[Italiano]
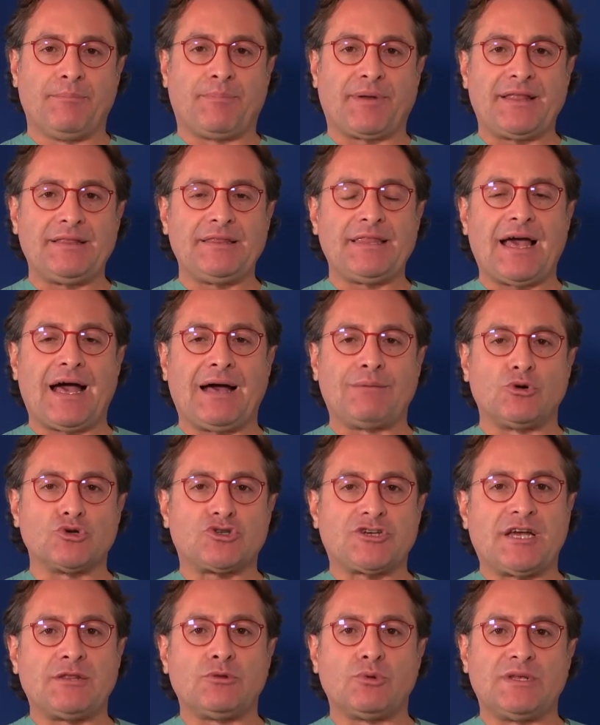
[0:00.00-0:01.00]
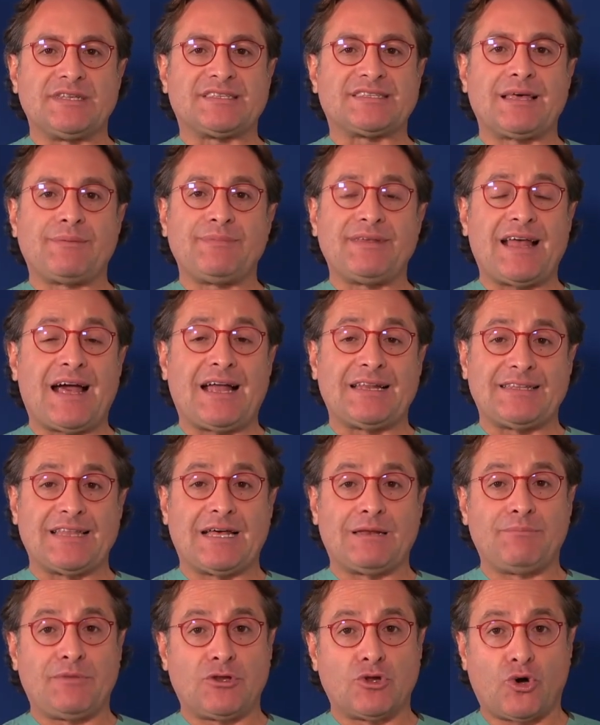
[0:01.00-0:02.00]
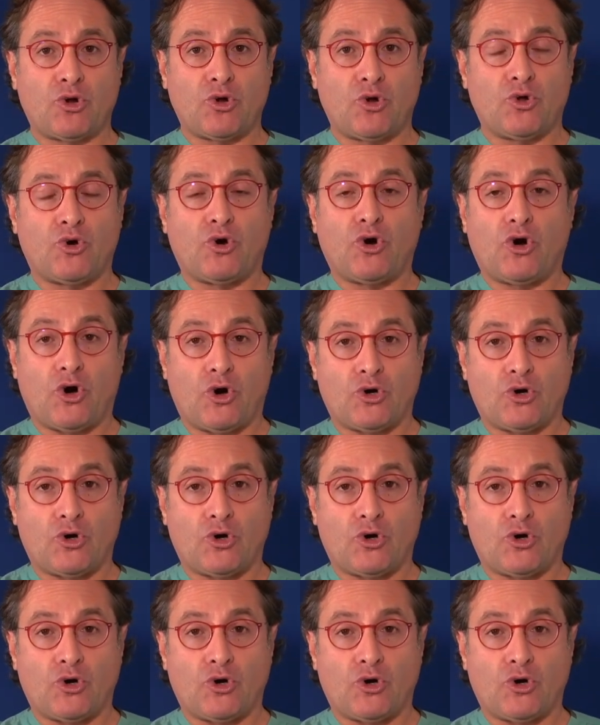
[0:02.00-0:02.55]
Prendiamo cellule staminali dal midollo